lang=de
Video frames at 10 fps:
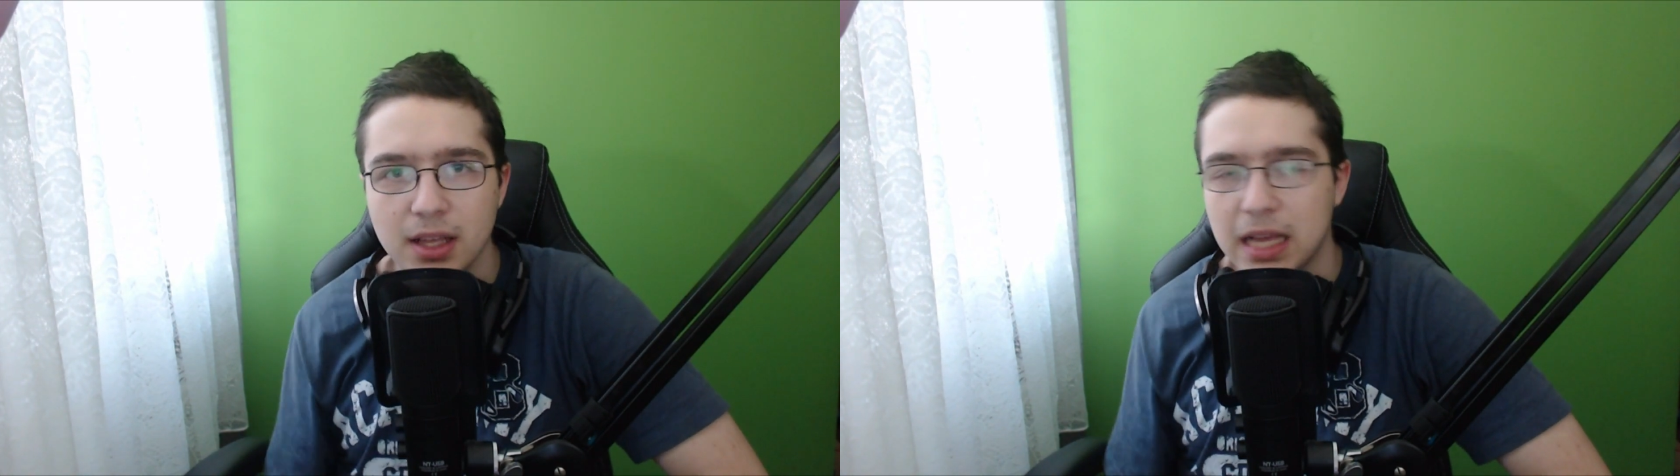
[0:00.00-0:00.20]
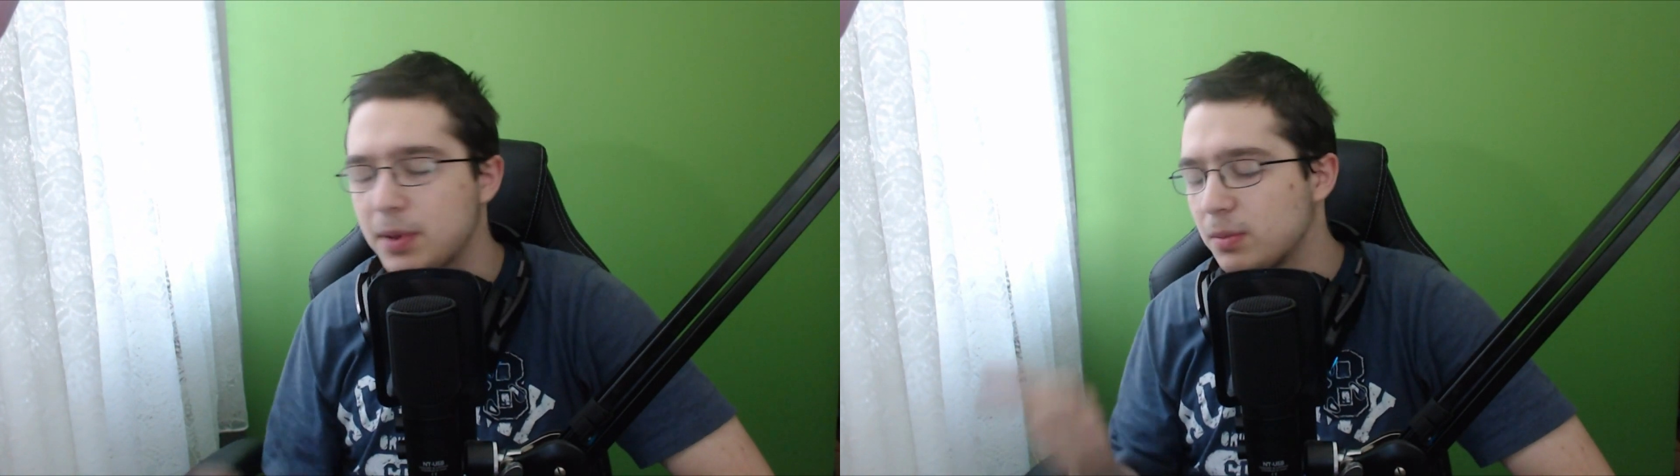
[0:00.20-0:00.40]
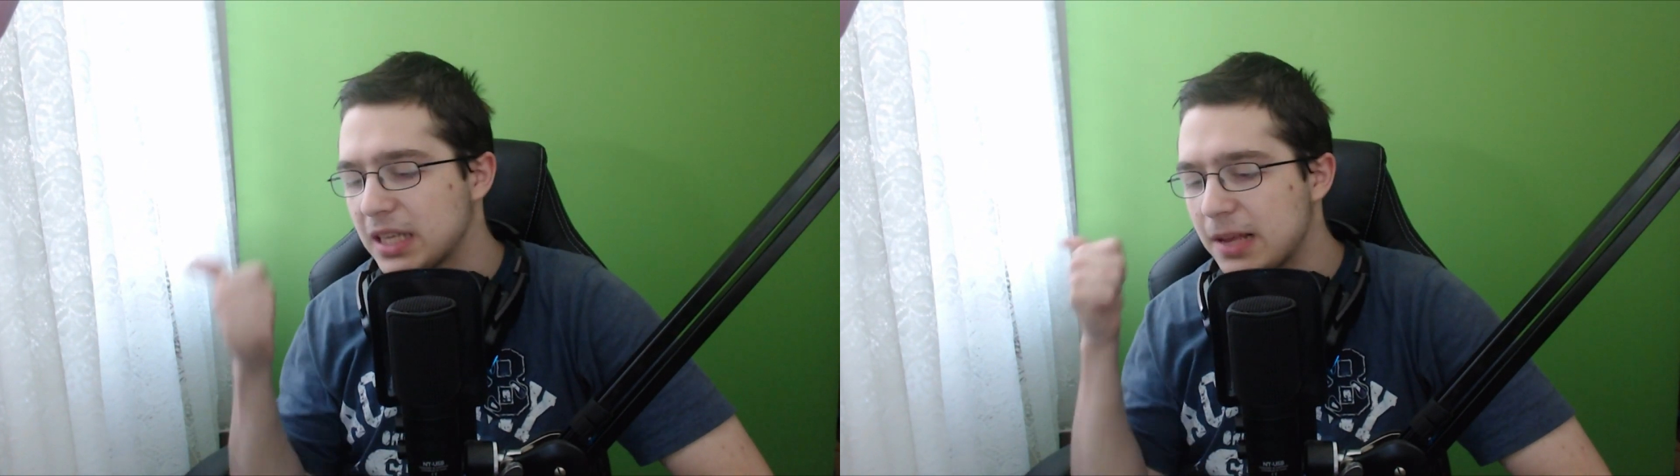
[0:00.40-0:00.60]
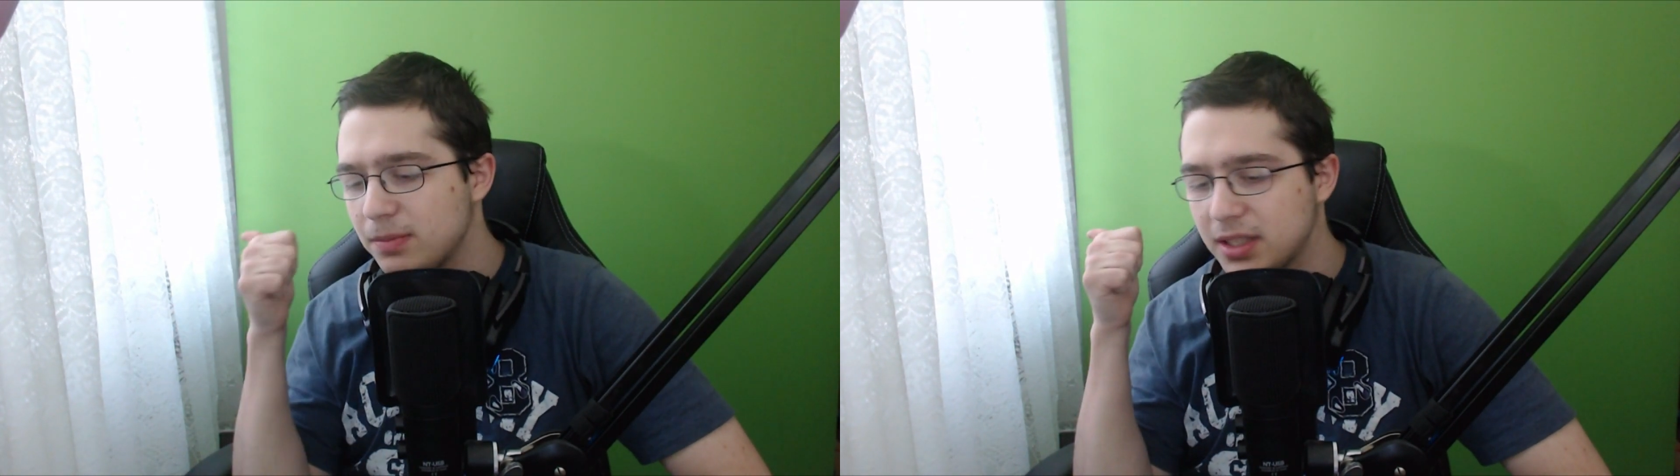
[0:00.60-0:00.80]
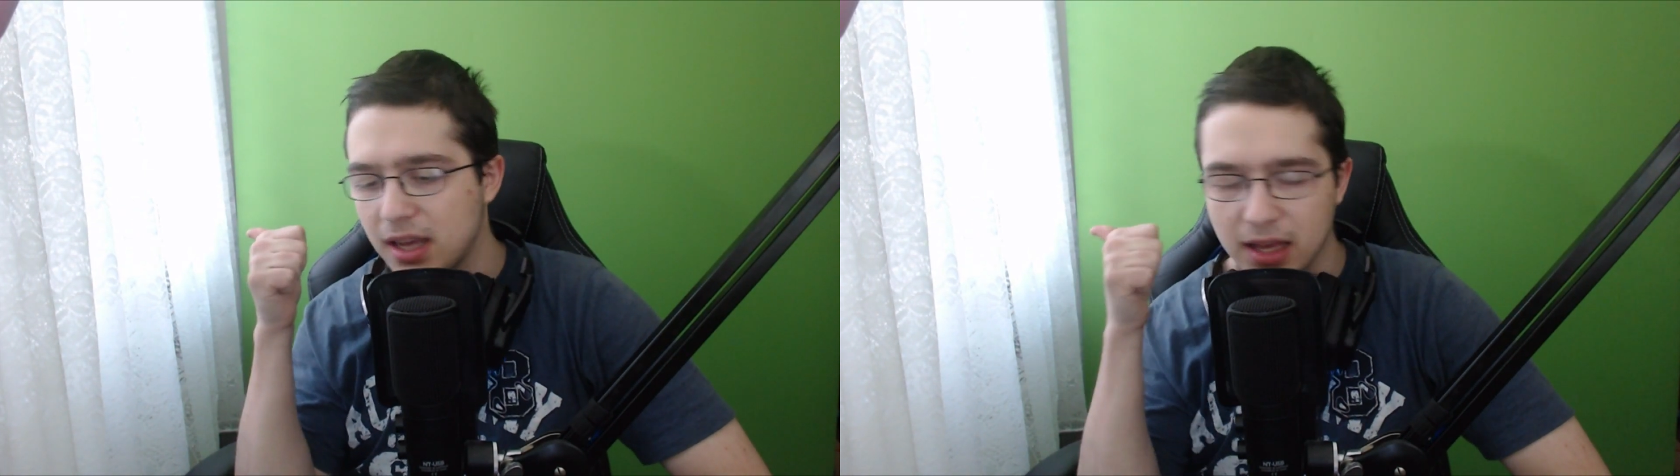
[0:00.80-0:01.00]
habe ich am
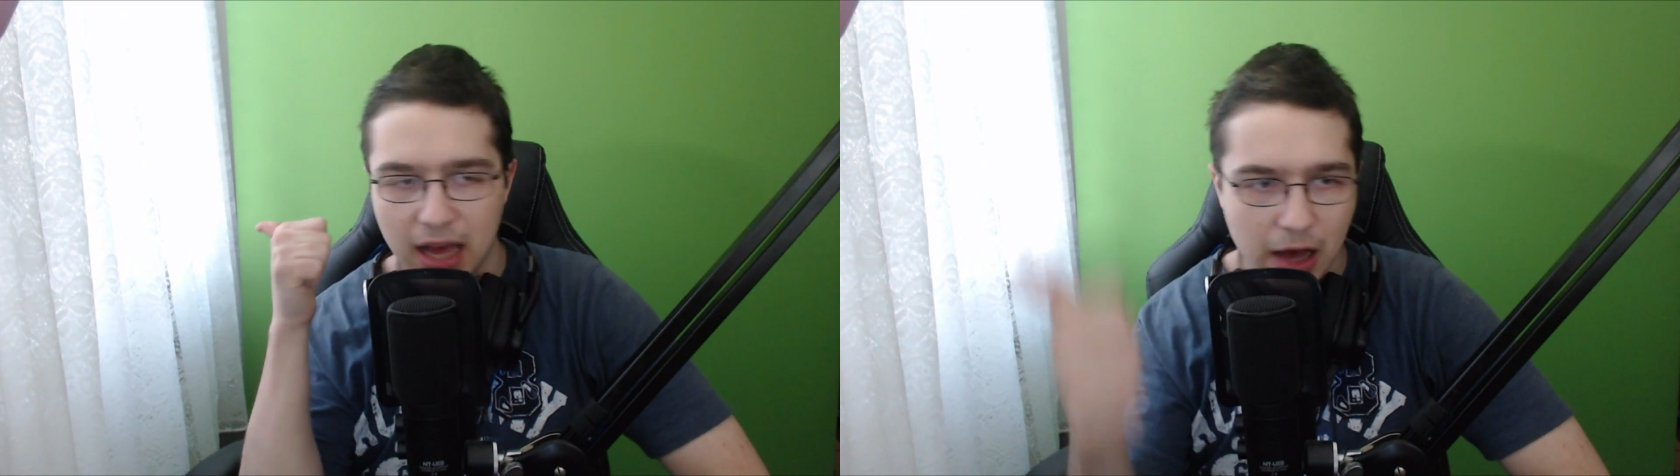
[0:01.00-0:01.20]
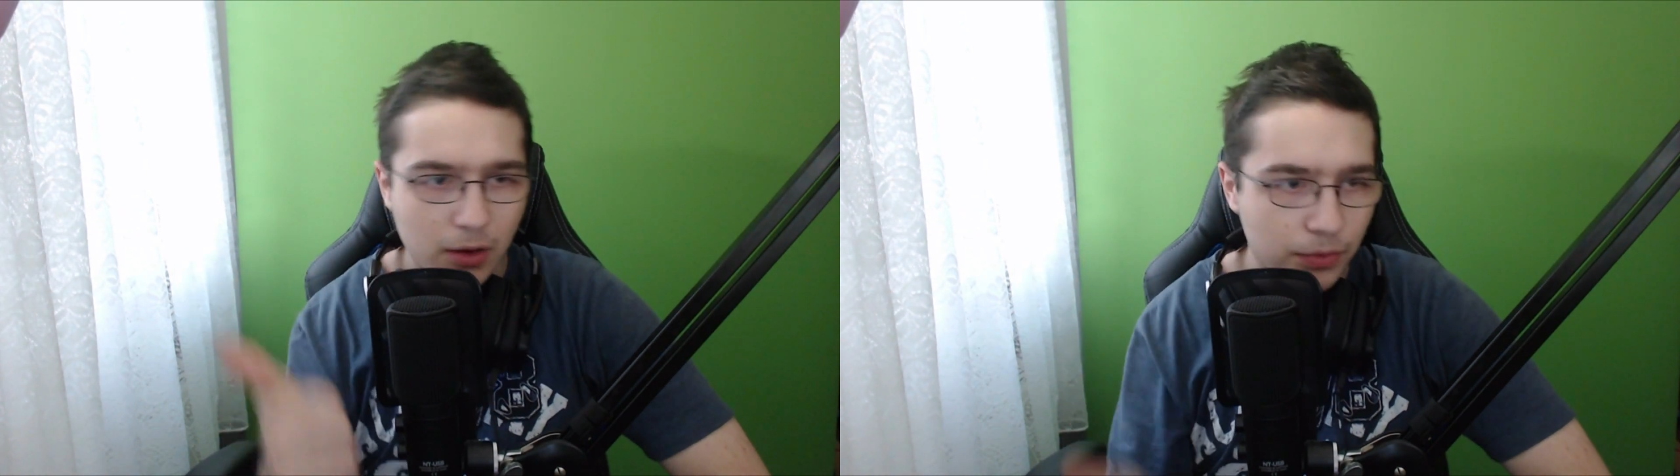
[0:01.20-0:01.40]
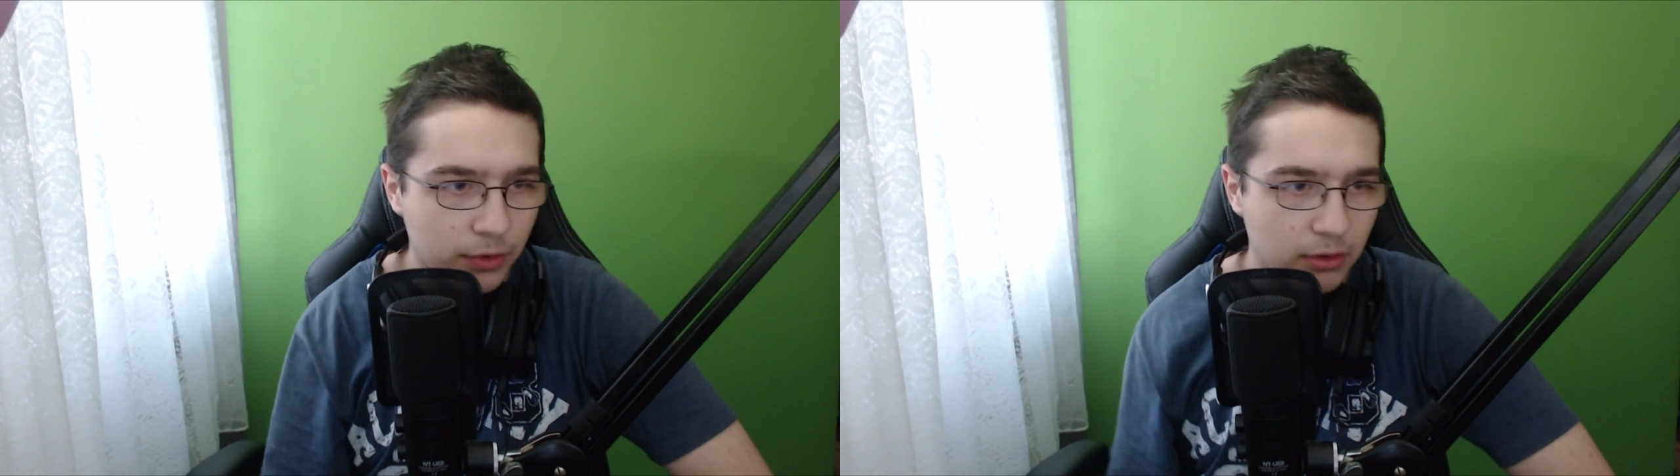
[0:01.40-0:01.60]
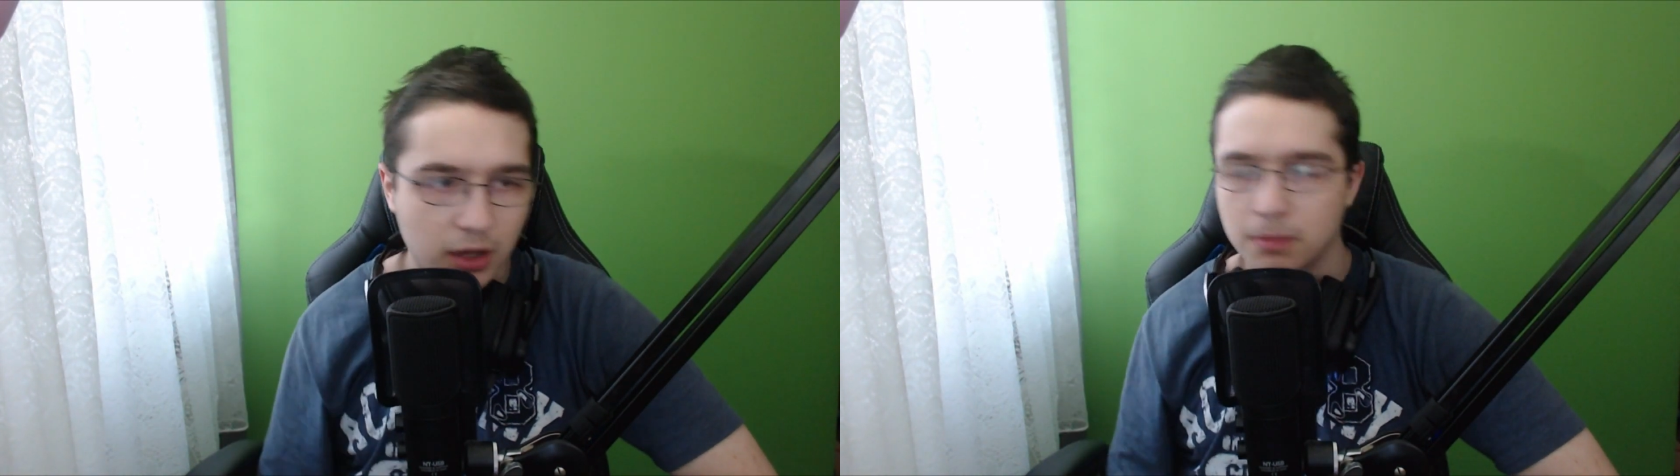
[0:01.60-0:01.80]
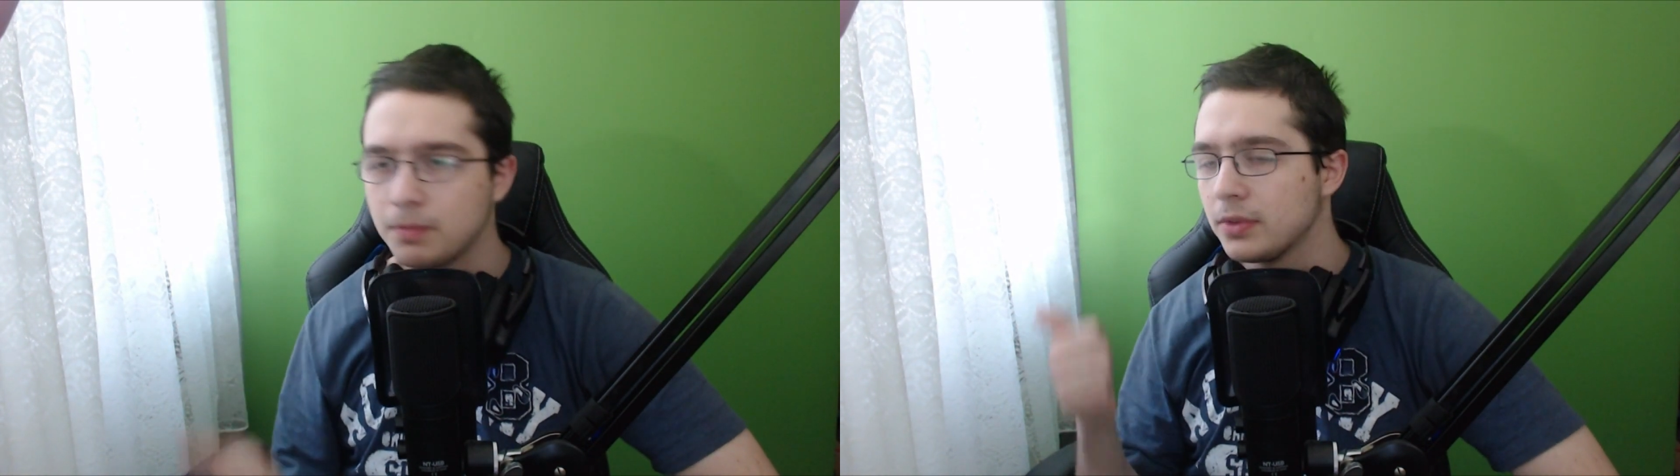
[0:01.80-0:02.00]
selben Tag
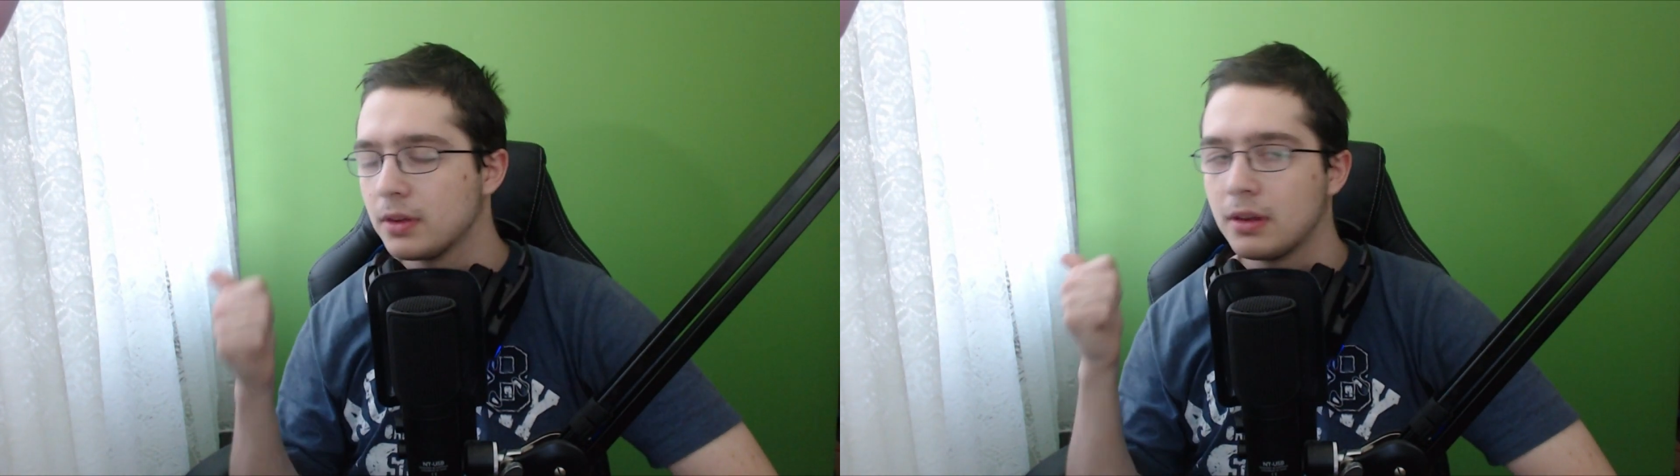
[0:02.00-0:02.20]
aufgenommen,